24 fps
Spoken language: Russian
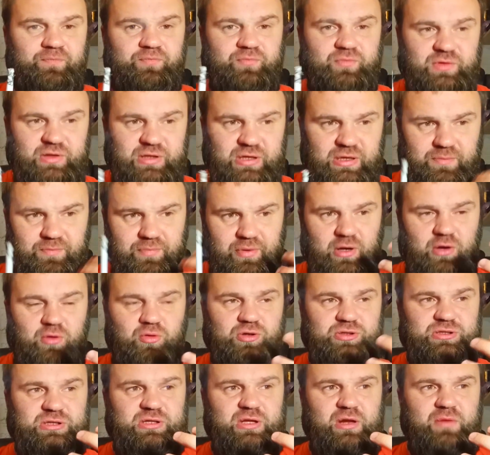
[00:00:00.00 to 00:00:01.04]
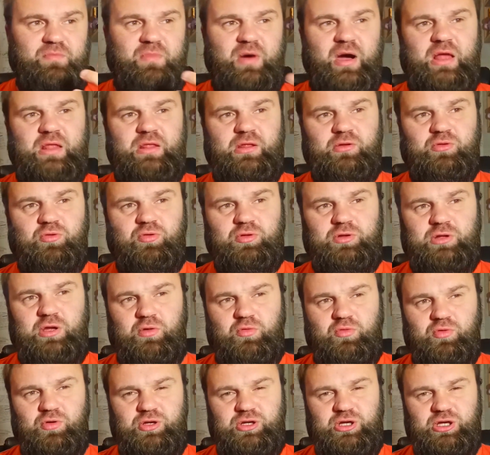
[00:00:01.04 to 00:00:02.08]
Дым проходит нормально, но он
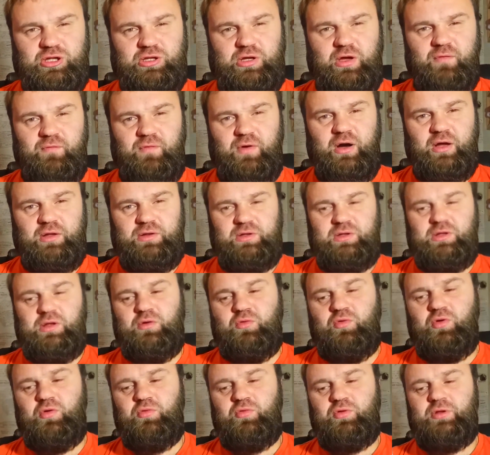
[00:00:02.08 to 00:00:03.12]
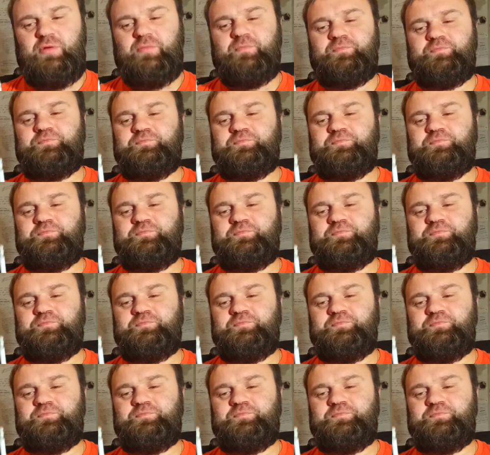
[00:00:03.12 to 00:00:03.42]
такой едковатый, такой вот.